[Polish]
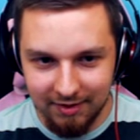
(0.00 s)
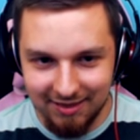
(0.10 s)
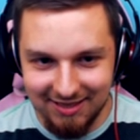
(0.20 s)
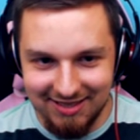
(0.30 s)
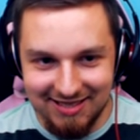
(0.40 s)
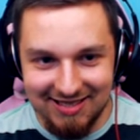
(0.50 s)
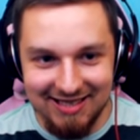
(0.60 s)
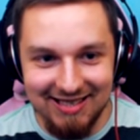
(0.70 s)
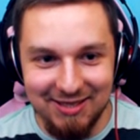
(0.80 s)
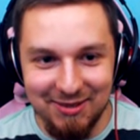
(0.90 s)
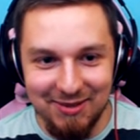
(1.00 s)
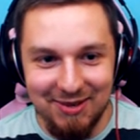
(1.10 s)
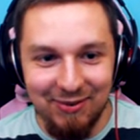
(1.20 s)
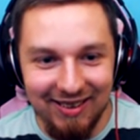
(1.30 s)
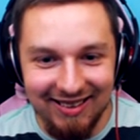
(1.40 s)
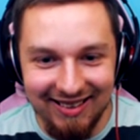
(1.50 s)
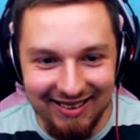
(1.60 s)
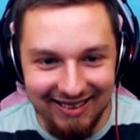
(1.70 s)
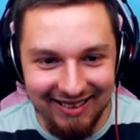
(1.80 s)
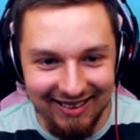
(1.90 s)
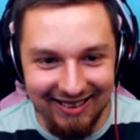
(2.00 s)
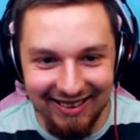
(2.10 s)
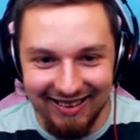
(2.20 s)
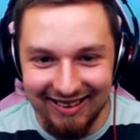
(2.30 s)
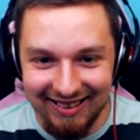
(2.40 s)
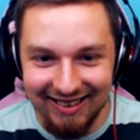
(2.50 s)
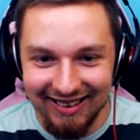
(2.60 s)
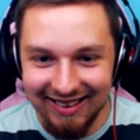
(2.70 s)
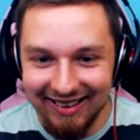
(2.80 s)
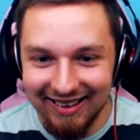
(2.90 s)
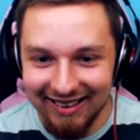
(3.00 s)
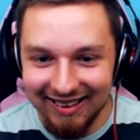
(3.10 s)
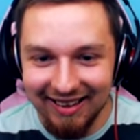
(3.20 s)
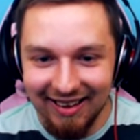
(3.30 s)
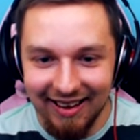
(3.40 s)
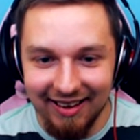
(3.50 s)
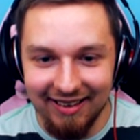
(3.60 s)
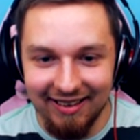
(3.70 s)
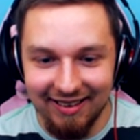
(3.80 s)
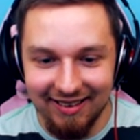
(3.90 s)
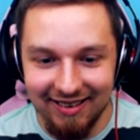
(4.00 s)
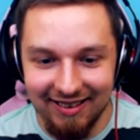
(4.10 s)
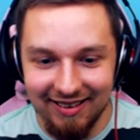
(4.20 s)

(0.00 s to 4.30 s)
Kurwa, ty cioto! Jesteś kurwa! Obok nas, uciekaj. Hej!